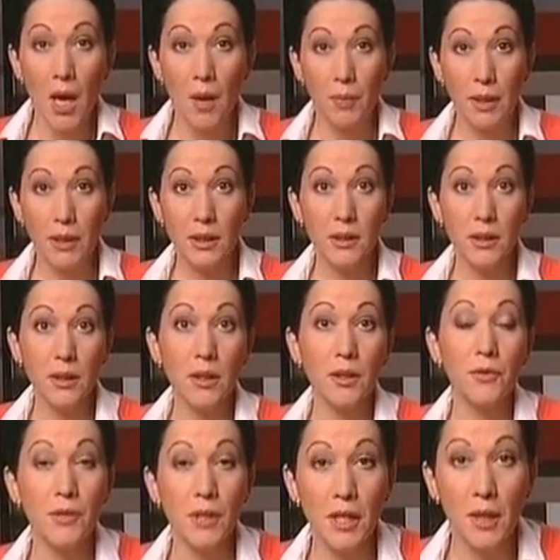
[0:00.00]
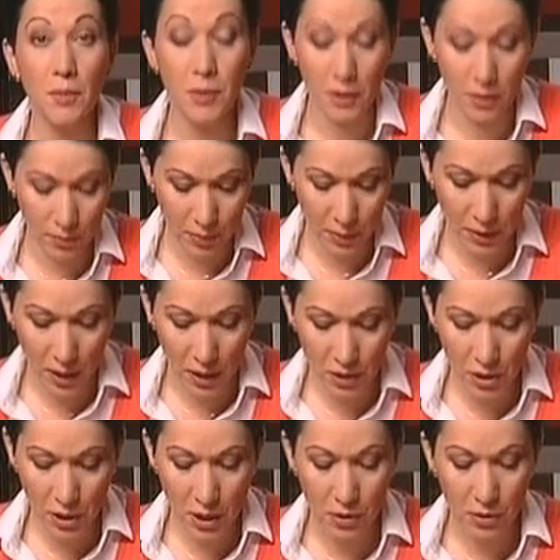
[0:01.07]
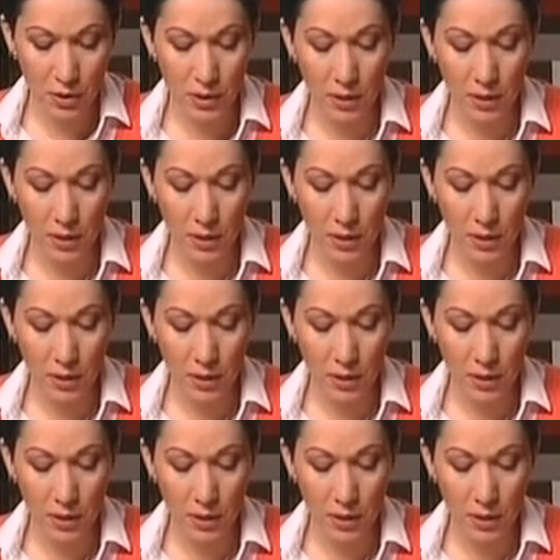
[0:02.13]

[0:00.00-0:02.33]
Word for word: Протесты в Египте продолжаются.